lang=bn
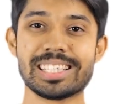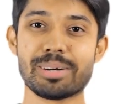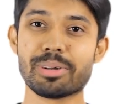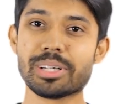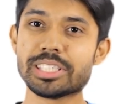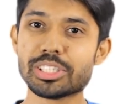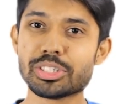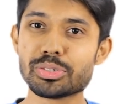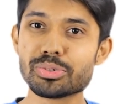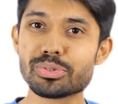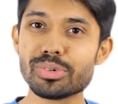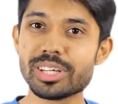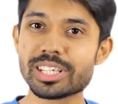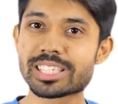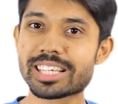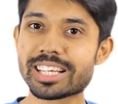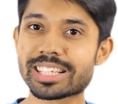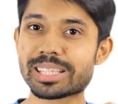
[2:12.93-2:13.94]
যেমন যে টু ডু
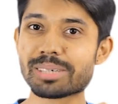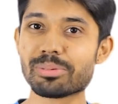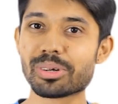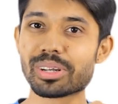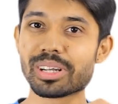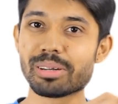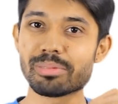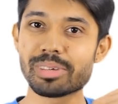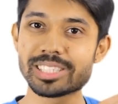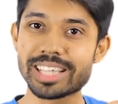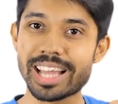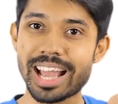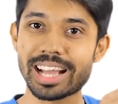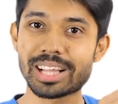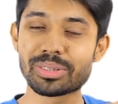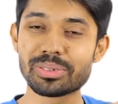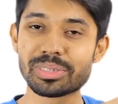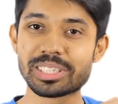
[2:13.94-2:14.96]
লিস্ট লিখতে বললাম না যে
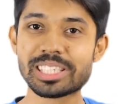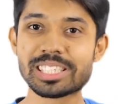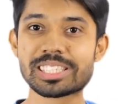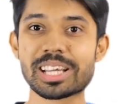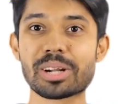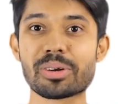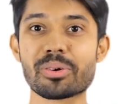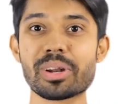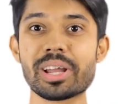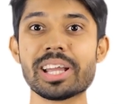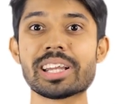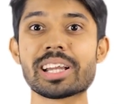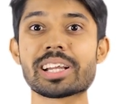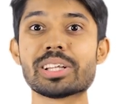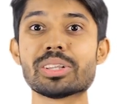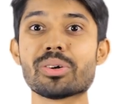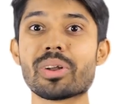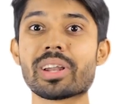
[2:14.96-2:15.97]
এক দুই তিন চার করে এটা
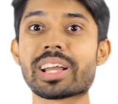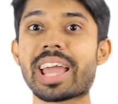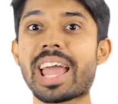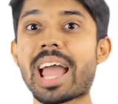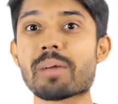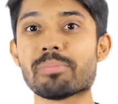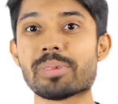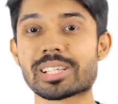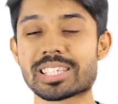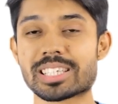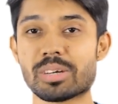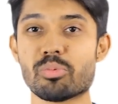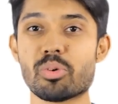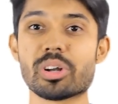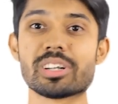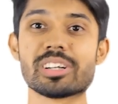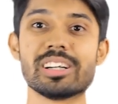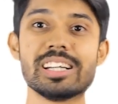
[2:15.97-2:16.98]
কিন্তু অনেক অ্যাপ আছে
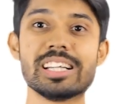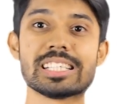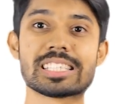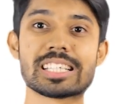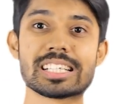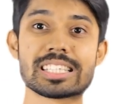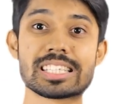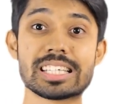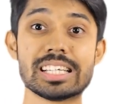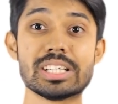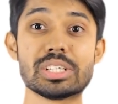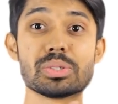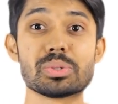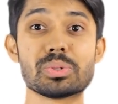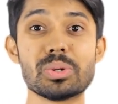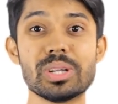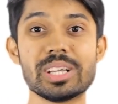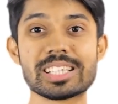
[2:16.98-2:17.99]
ওয়ান্ডার লিস্ট আছে টু
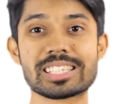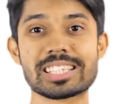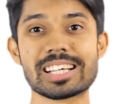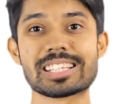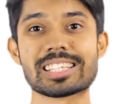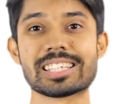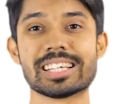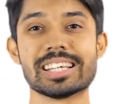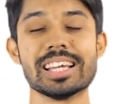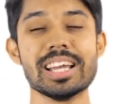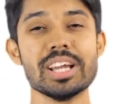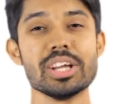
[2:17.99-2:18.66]
ডু লিস্ট আছে